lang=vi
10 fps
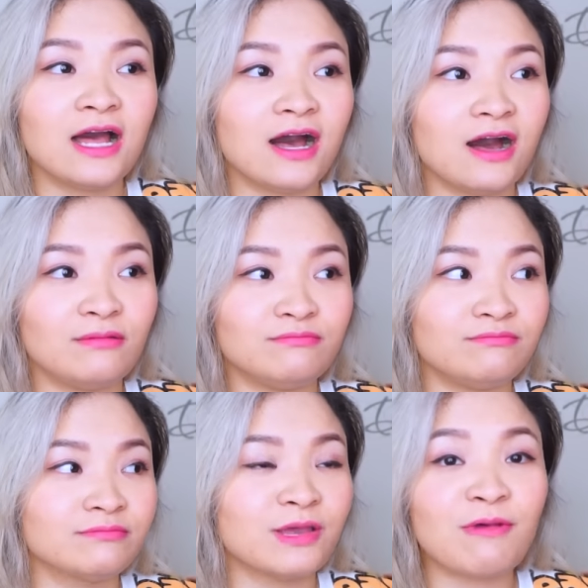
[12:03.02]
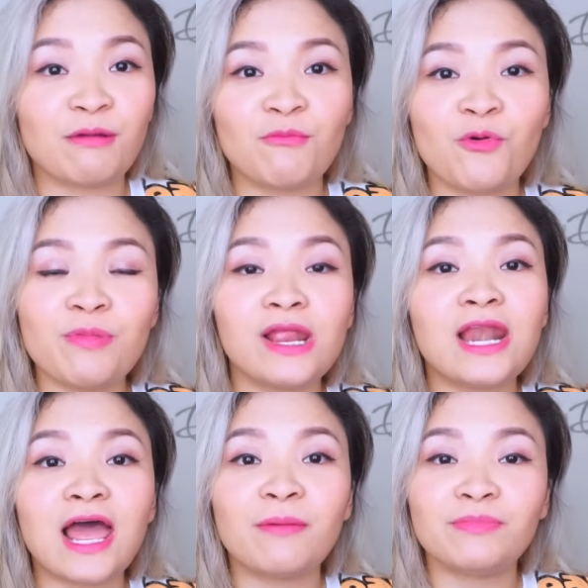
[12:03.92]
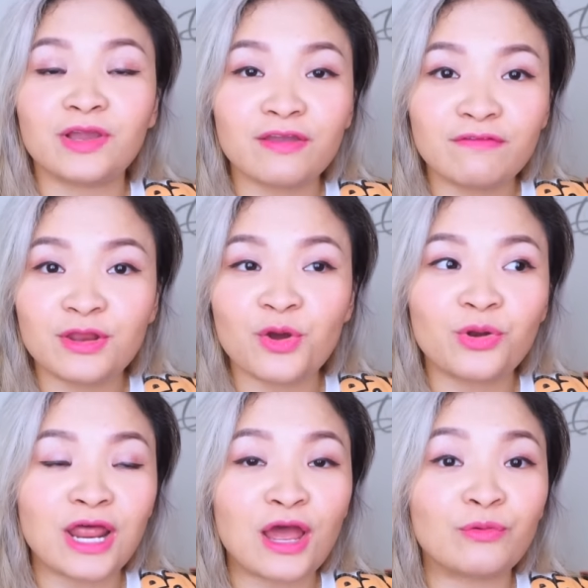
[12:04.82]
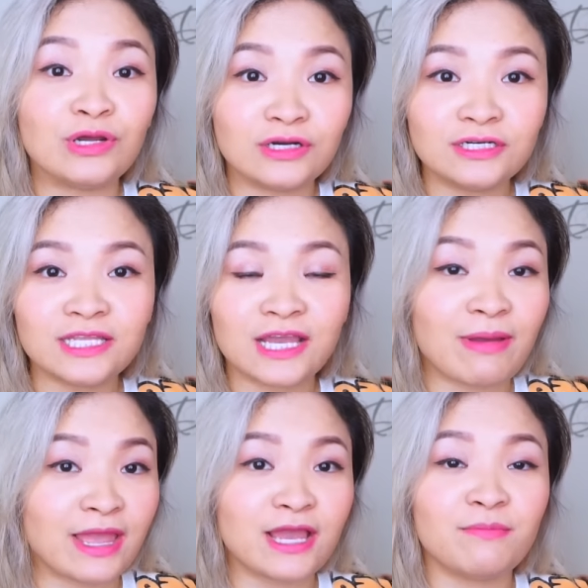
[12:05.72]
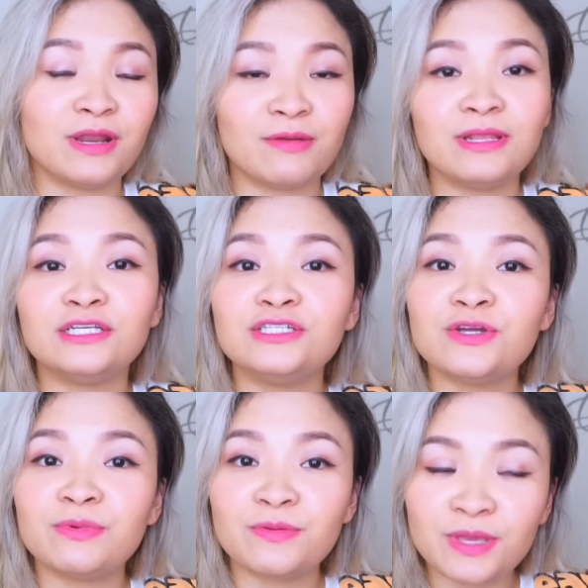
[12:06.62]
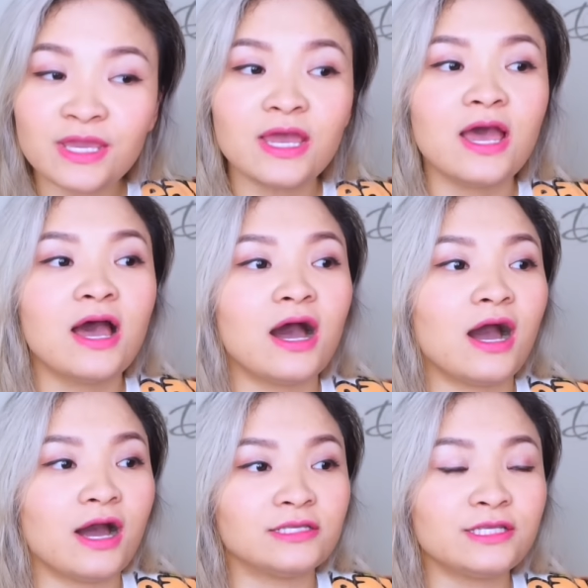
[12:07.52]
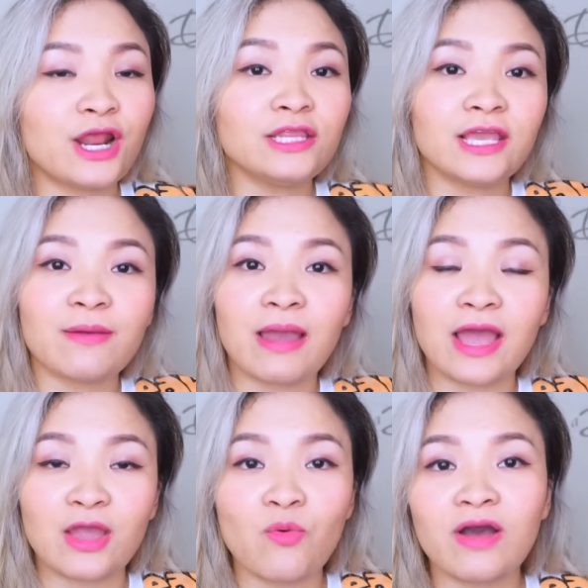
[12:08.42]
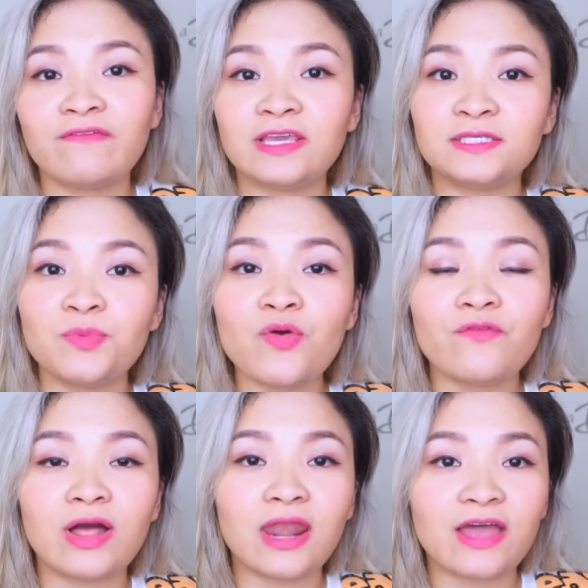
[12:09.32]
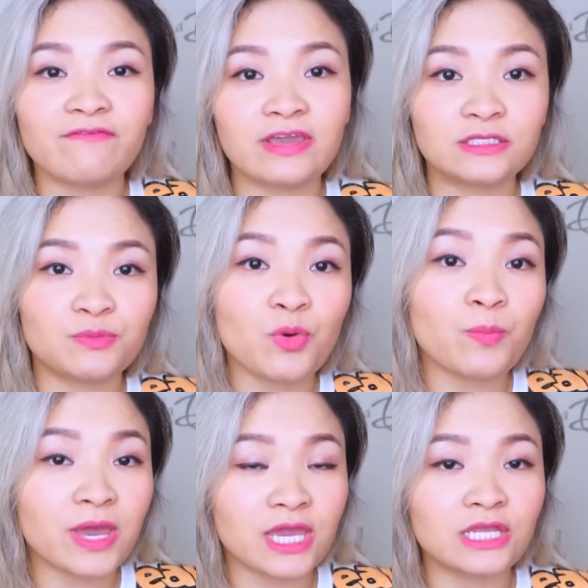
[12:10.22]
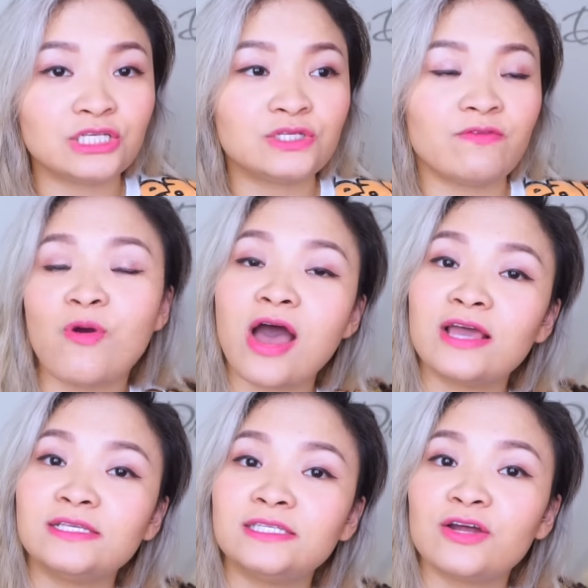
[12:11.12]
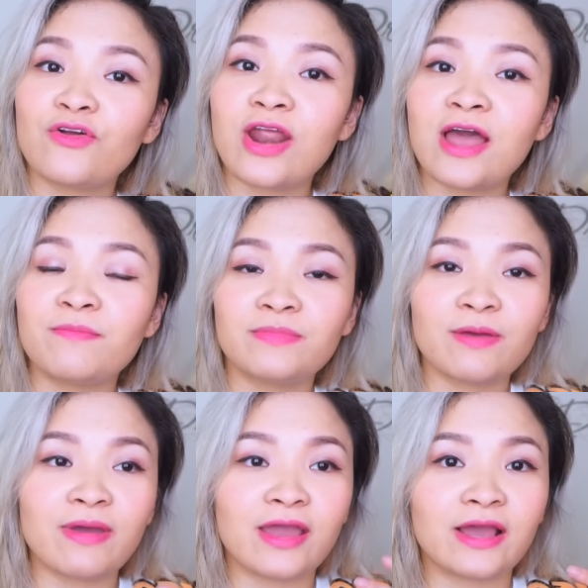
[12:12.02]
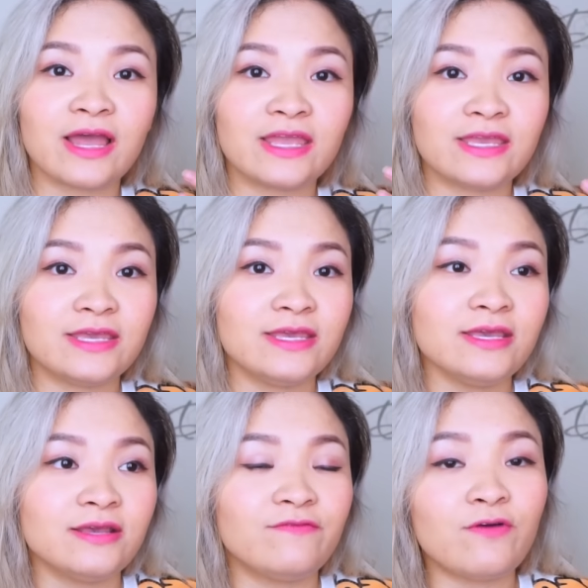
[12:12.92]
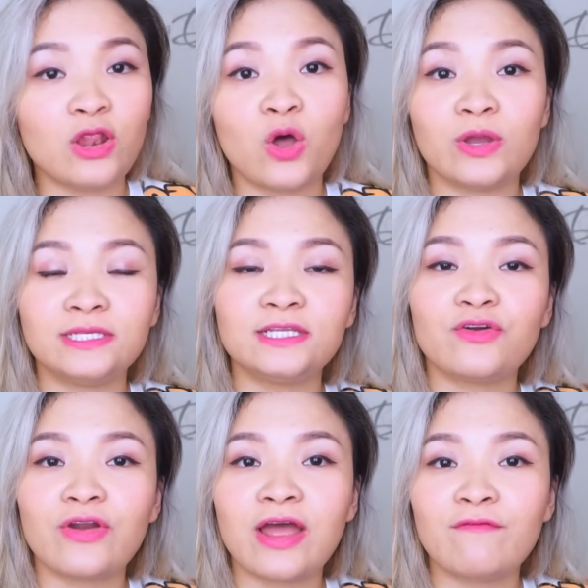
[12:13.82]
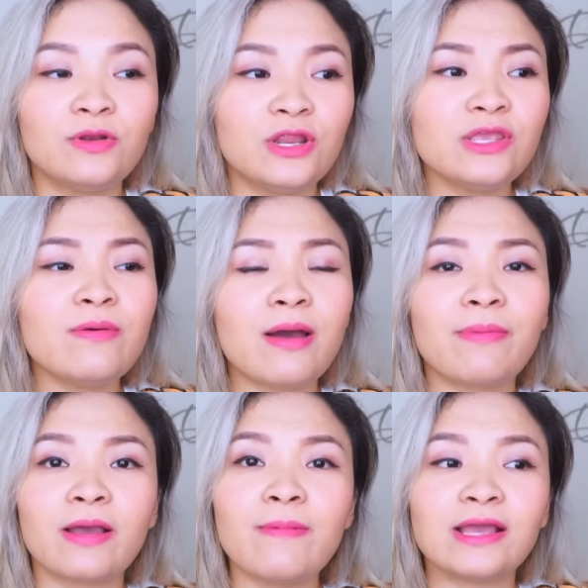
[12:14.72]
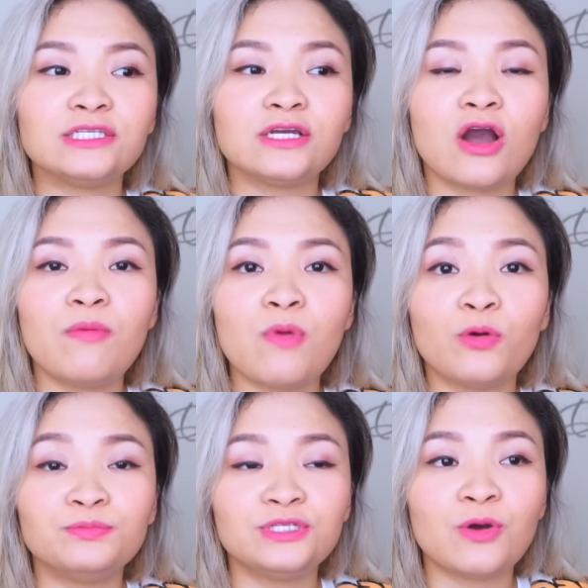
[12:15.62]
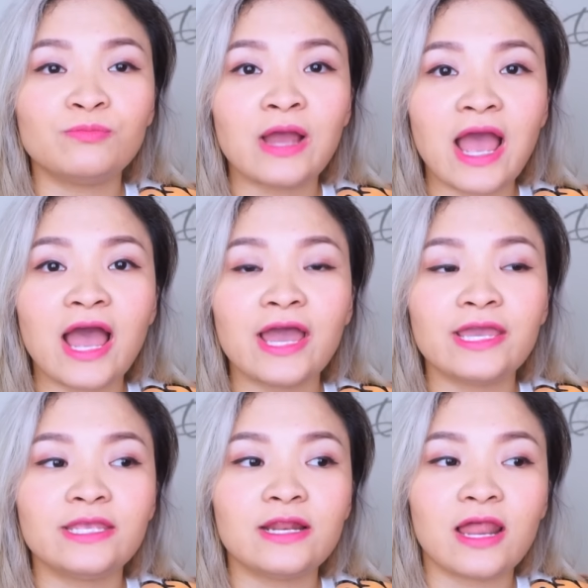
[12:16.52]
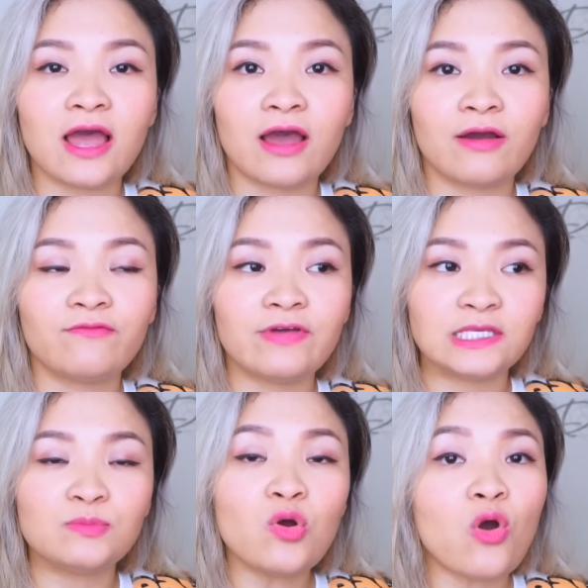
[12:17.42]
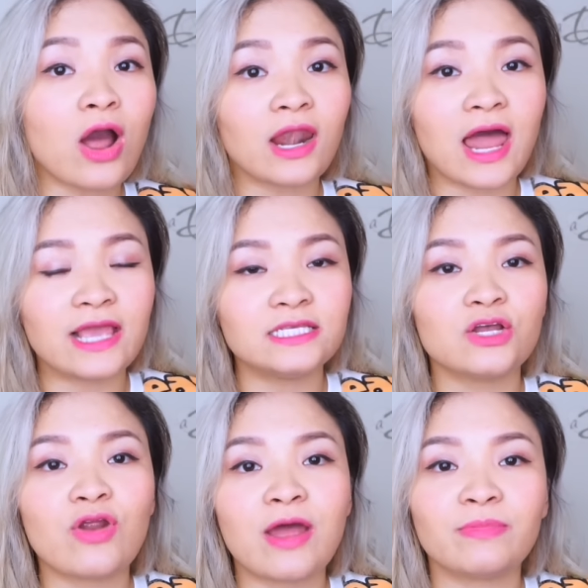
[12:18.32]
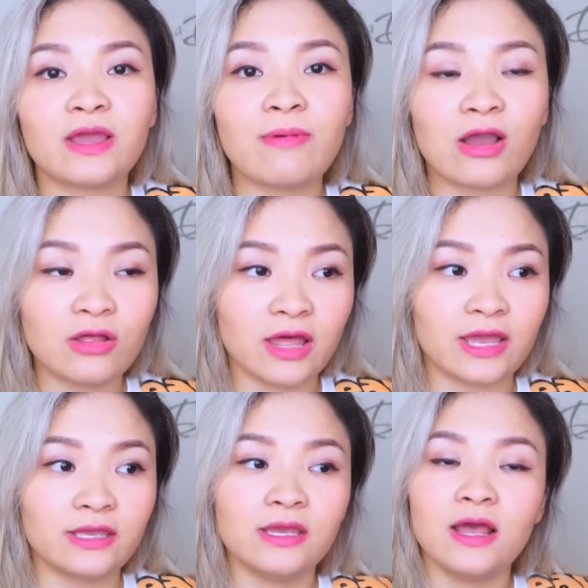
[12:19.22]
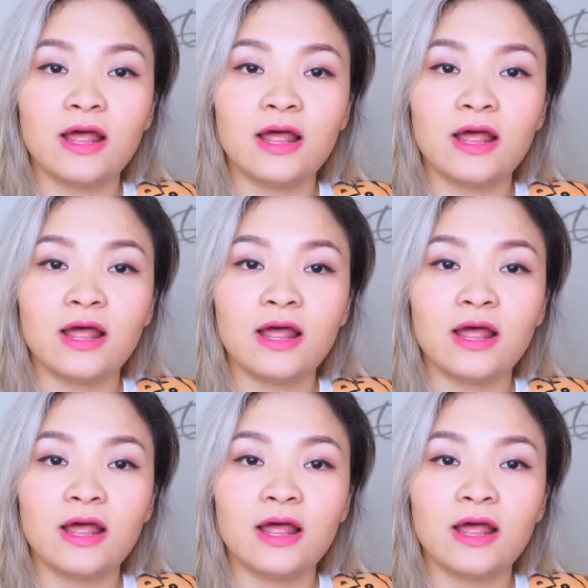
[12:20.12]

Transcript: um, các bạn muốn Vi làm những cái video nào nữa bạn hãy comment ở bên dưới cho Vi biết uh, sau đó thì các bạn hãy qua Facebook và like Facebook page qua Instagram các bạn hãy follow Instagram nếu như mà các bạn chỉ có một trong hai như là Facebook hoặc là Instagram thì các bạn có thể